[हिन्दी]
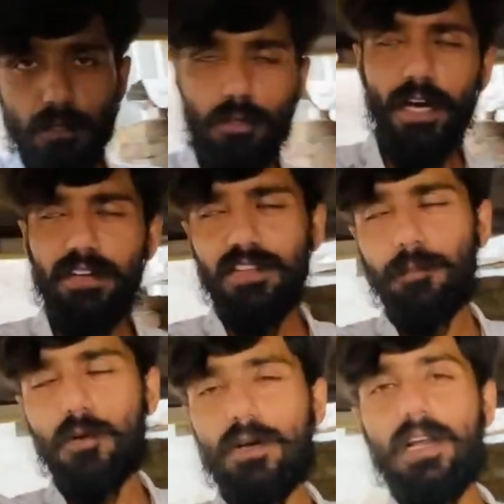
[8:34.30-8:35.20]
तो यार
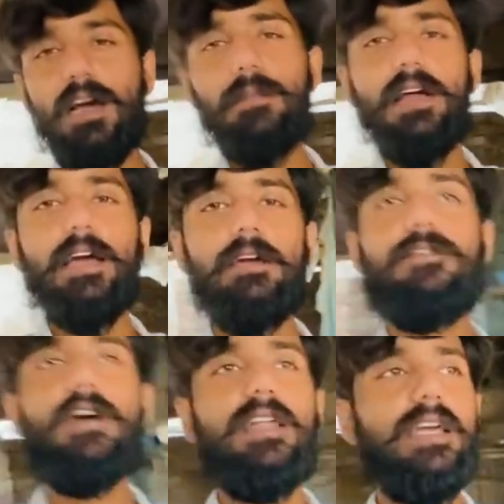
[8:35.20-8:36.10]
सबको खिला पिला के
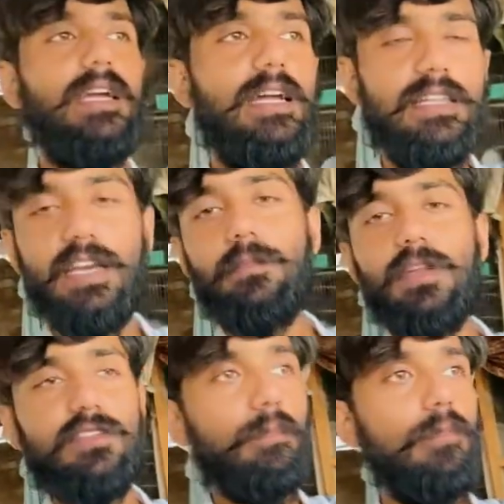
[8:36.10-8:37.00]
फारिग कर दिया
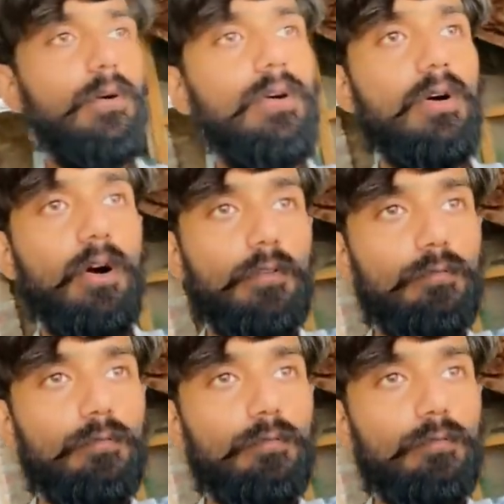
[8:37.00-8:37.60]
हमने सबको और